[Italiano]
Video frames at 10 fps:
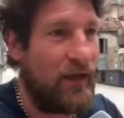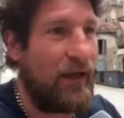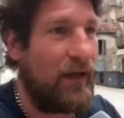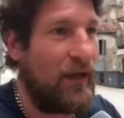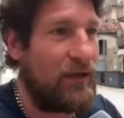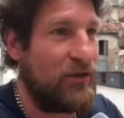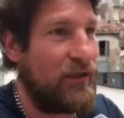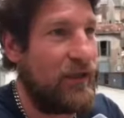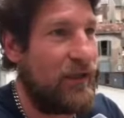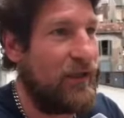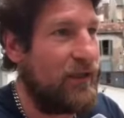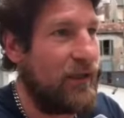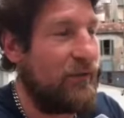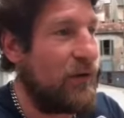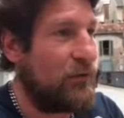a, alla gente che gli
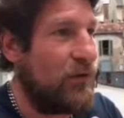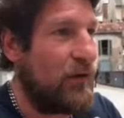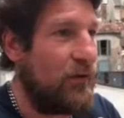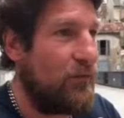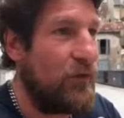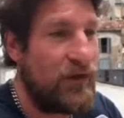chiedeva l'autografo.